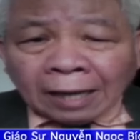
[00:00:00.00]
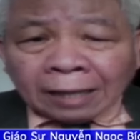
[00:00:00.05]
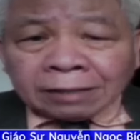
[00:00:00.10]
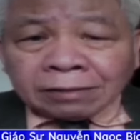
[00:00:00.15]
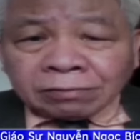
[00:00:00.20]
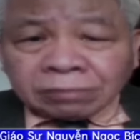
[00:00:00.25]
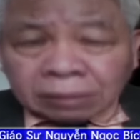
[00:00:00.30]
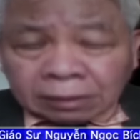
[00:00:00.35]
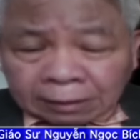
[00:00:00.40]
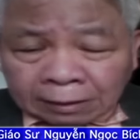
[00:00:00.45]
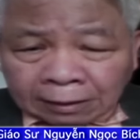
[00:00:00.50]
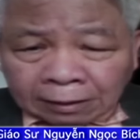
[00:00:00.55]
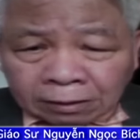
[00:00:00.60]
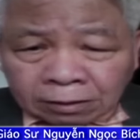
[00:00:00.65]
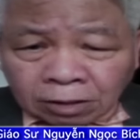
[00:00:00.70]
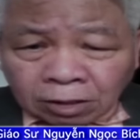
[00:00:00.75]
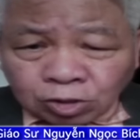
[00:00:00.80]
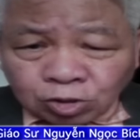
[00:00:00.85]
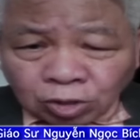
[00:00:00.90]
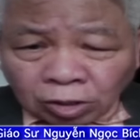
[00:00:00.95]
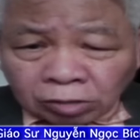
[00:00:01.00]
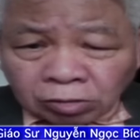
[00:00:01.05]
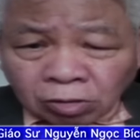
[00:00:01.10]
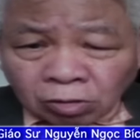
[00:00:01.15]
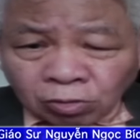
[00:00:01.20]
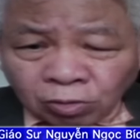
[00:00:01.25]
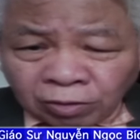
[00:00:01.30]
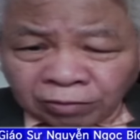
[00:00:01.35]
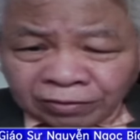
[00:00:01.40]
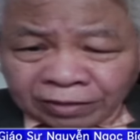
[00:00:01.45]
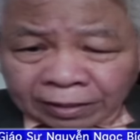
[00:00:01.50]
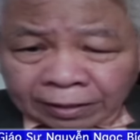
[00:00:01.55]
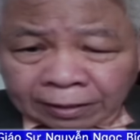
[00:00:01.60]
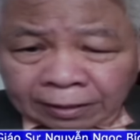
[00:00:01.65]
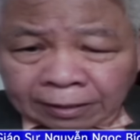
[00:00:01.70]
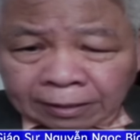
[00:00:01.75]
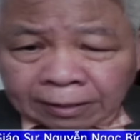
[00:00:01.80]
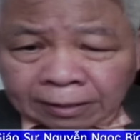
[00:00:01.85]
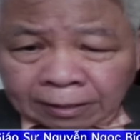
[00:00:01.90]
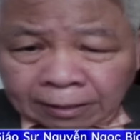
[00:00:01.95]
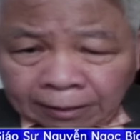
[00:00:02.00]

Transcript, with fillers: lại thưa chuyện cùng quý vị.